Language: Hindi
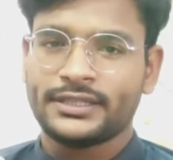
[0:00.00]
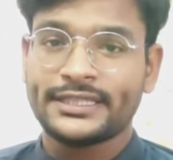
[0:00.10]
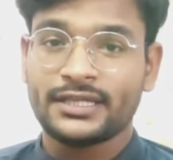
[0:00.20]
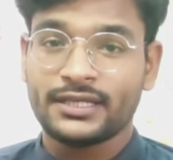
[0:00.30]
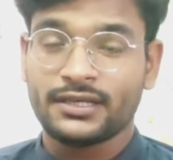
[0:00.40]

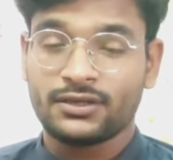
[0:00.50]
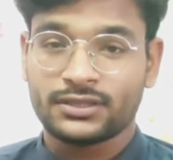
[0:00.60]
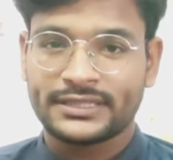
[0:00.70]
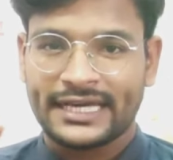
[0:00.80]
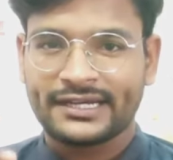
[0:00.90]
यदि
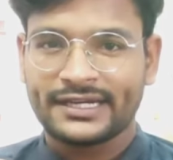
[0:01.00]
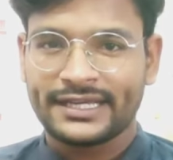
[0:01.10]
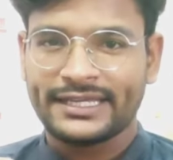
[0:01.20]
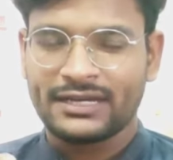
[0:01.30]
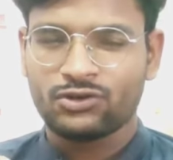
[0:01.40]
तार कट
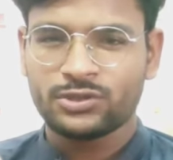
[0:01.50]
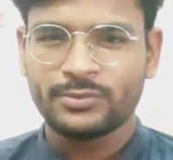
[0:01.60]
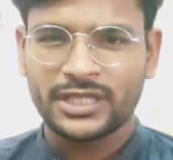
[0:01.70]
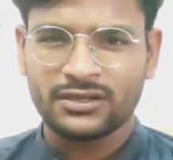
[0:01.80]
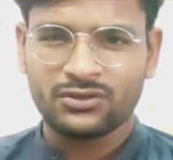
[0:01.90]
है या कुछ भी
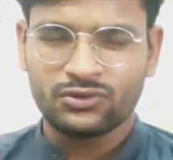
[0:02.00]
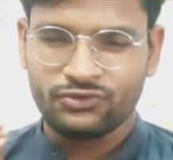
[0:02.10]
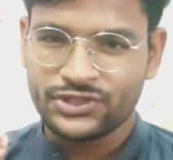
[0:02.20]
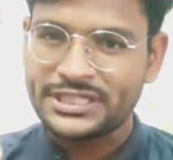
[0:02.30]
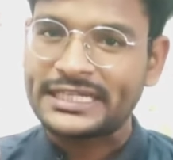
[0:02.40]
मतलब
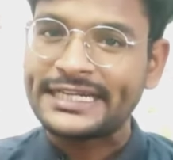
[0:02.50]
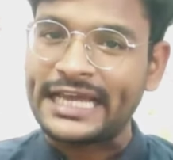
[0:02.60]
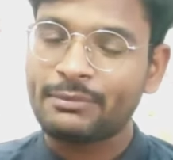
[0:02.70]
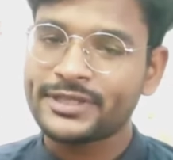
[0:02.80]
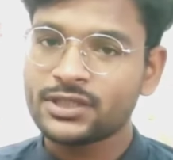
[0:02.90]
फिजिकली
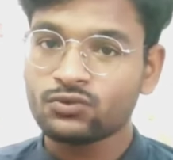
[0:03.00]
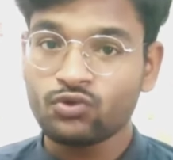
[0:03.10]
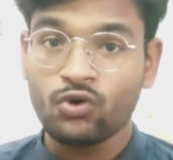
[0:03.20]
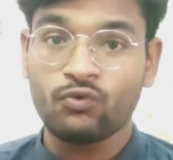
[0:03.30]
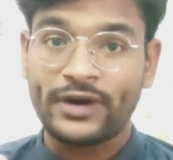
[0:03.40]
डैमेज है तो
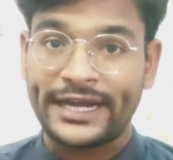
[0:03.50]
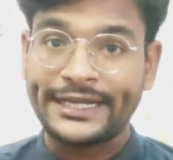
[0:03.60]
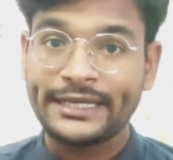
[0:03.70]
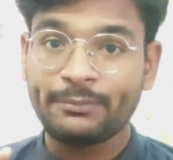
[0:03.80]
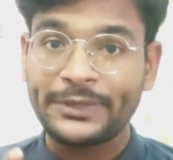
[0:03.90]
वो
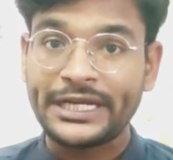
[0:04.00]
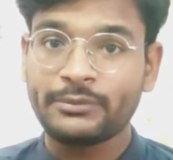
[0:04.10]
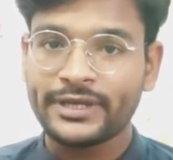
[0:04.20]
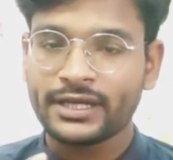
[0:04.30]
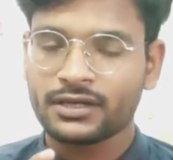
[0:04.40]
वारंटी पीरियड
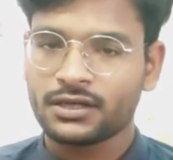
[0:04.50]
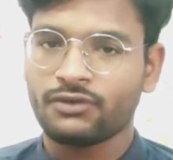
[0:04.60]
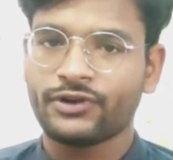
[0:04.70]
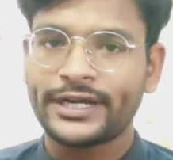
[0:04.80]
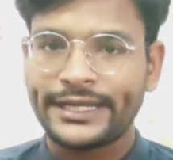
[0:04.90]
में
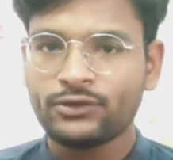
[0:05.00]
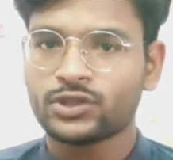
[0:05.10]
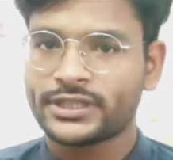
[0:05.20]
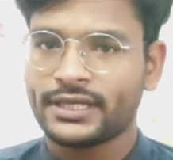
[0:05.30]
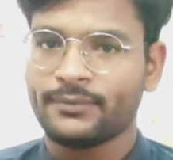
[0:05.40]
कवर्ड नहीं
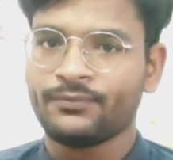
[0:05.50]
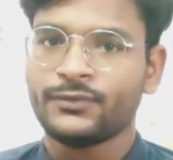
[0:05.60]
होती है